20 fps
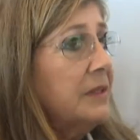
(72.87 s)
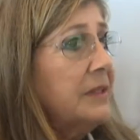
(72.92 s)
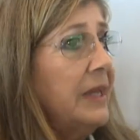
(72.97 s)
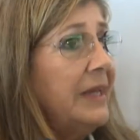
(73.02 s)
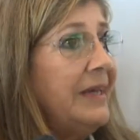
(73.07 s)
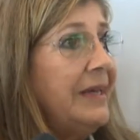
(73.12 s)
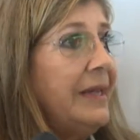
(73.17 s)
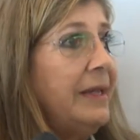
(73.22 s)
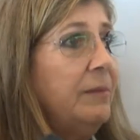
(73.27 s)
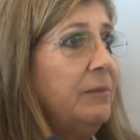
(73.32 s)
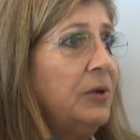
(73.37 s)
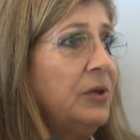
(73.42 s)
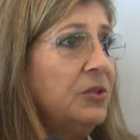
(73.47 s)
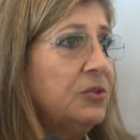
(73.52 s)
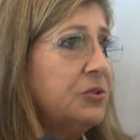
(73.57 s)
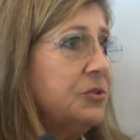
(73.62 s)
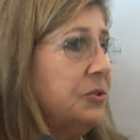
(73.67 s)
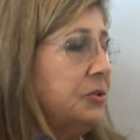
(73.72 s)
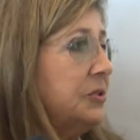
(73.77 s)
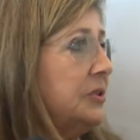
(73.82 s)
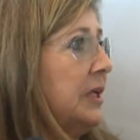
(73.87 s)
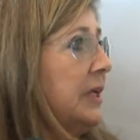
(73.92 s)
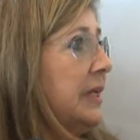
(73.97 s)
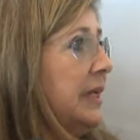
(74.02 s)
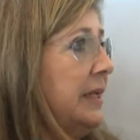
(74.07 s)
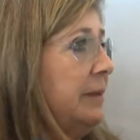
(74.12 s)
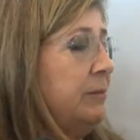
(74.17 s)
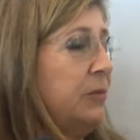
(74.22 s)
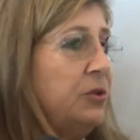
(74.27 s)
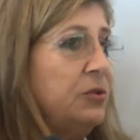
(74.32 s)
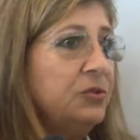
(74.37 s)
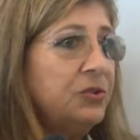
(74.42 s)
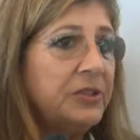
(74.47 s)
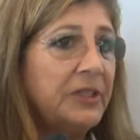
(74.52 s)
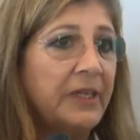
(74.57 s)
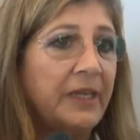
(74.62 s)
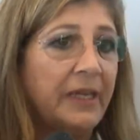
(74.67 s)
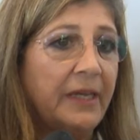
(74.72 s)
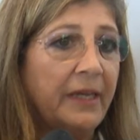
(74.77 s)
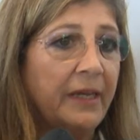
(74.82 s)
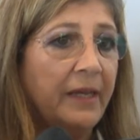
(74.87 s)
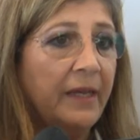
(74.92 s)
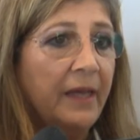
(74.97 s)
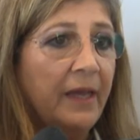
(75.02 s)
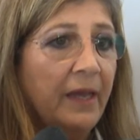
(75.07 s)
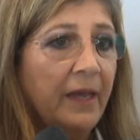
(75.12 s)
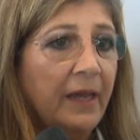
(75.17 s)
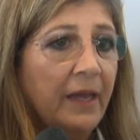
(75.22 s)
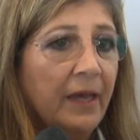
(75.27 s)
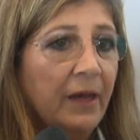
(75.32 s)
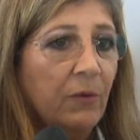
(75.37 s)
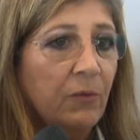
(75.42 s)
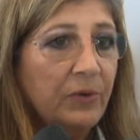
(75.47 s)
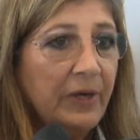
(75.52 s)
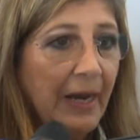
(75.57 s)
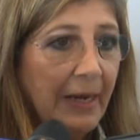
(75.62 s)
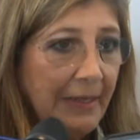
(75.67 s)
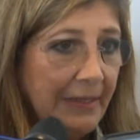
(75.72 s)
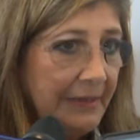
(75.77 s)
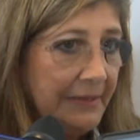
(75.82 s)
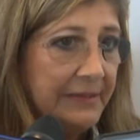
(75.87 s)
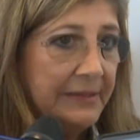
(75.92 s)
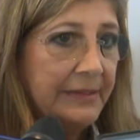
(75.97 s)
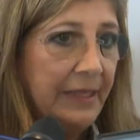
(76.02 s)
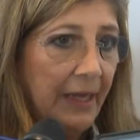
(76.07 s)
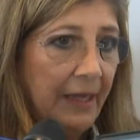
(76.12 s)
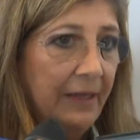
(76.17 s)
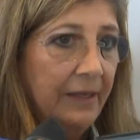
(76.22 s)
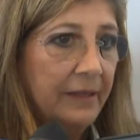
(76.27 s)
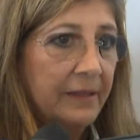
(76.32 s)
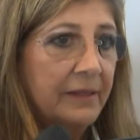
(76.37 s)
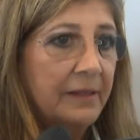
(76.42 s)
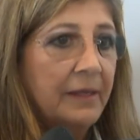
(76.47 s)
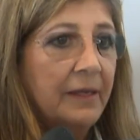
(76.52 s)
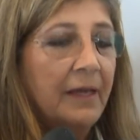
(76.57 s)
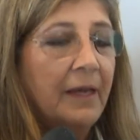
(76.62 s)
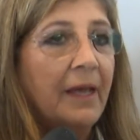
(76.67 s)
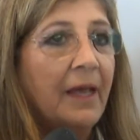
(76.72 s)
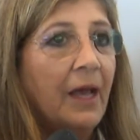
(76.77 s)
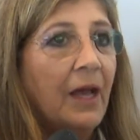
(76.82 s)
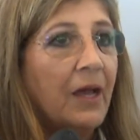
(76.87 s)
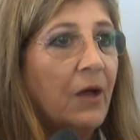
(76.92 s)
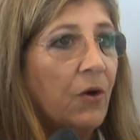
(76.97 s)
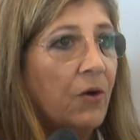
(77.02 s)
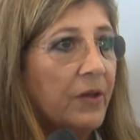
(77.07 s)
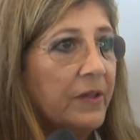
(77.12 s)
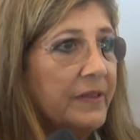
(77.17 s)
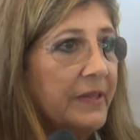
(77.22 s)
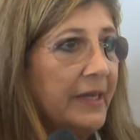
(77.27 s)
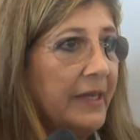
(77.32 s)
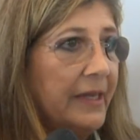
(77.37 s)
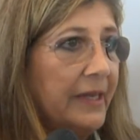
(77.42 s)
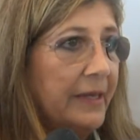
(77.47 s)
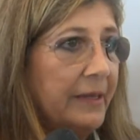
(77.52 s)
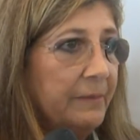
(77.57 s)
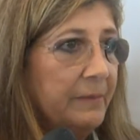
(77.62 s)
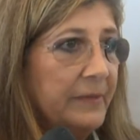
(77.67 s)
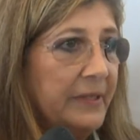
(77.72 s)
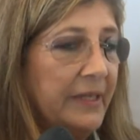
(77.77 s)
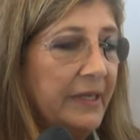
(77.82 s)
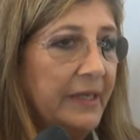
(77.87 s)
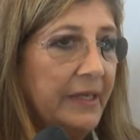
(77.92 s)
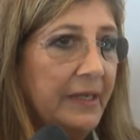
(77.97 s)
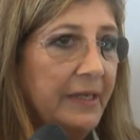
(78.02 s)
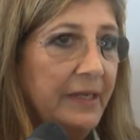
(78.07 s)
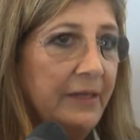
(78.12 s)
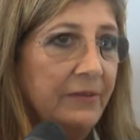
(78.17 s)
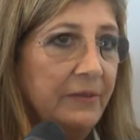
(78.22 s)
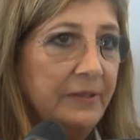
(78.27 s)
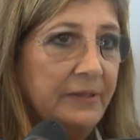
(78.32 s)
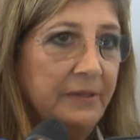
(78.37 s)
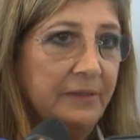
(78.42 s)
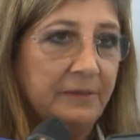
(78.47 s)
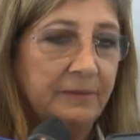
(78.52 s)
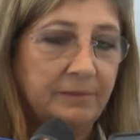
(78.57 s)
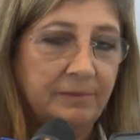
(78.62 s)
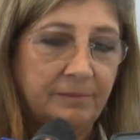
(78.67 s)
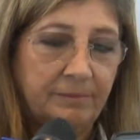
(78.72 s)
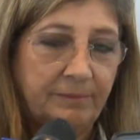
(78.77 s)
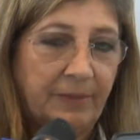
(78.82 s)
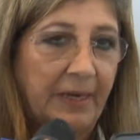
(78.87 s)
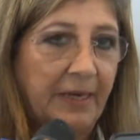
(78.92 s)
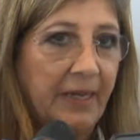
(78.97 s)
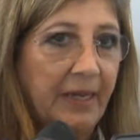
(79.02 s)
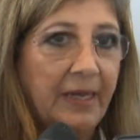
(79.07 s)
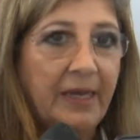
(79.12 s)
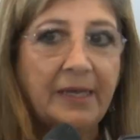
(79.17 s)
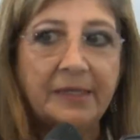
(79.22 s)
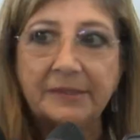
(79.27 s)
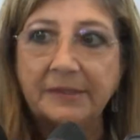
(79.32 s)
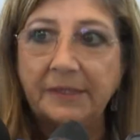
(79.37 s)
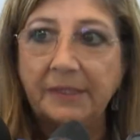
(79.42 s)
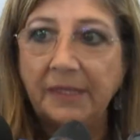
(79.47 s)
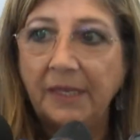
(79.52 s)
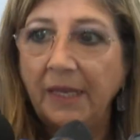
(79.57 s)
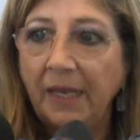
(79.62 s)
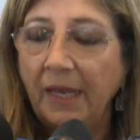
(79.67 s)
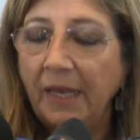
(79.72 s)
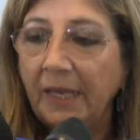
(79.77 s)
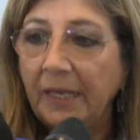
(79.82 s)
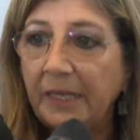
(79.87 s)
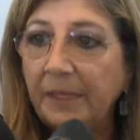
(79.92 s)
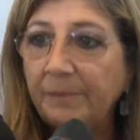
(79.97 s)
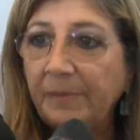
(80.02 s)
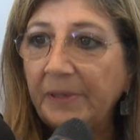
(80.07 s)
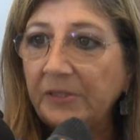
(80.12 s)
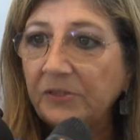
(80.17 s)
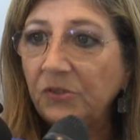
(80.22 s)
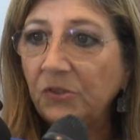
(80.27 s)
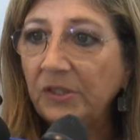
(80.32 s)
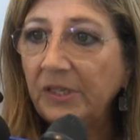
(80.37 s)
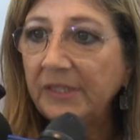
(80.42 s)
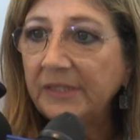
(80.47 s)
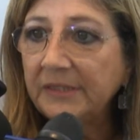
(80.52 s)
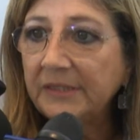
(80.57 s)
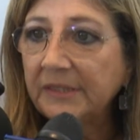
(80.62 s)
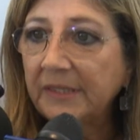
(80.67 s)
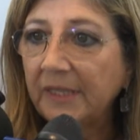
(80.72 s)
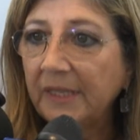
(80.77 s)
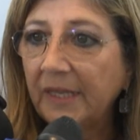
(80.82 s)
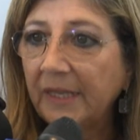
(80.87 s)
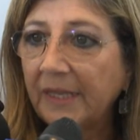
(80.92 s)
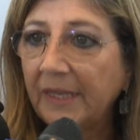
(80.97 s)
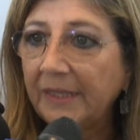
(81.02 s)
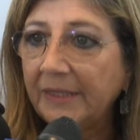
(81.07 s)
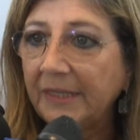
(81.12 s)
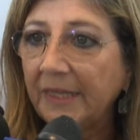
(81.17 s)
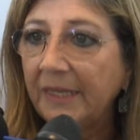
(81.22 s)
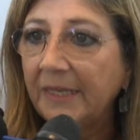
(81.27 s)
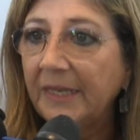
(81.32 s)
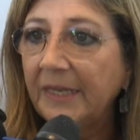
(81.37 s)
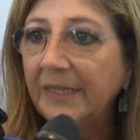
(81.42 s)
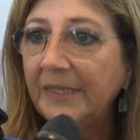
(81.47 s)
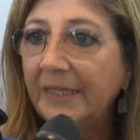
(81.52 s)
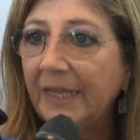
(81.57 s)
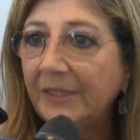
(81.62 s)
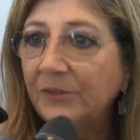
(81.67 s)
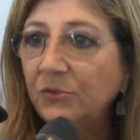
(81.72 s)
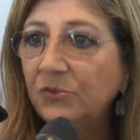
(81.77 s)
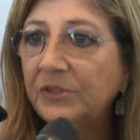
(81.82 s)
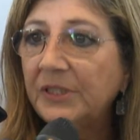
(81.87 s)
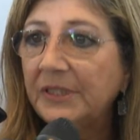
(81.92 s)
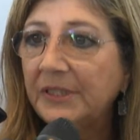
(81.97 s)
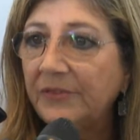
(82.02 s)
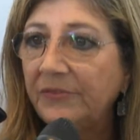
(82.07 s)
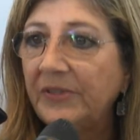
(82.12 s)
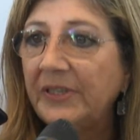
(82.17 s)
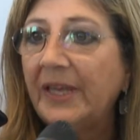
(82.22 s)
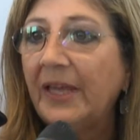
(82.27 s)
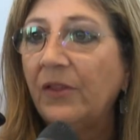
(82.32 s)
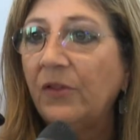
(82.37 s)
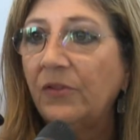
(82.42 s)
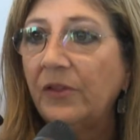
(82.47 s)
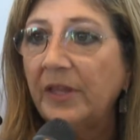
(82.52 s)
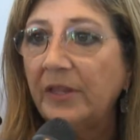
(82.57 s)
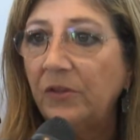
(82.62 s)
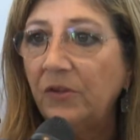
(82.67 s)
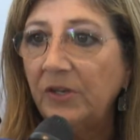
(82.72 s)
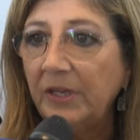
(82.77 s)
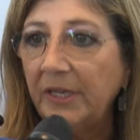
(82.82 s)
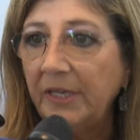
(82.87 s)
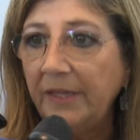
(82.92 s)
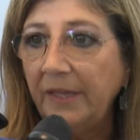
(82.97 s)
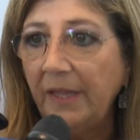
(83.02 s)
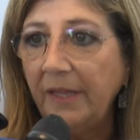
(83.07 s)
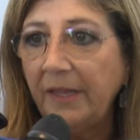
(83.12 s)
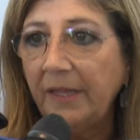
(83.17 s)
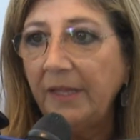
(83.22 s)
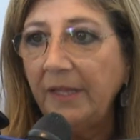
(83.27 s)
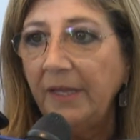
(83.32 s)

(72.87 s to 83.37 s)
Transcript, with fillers: Tenemos, tenemos eh, una lista de, parejas y, y personas que tienen ya su certificado de idoneidad.